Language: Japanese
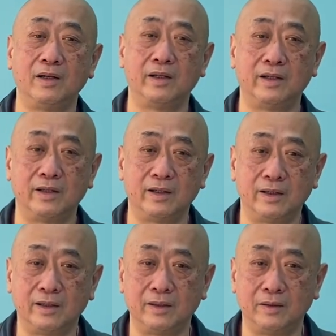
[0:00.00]

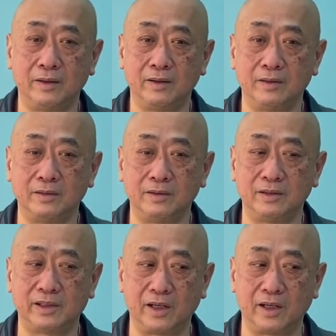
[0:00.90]
えー、試合の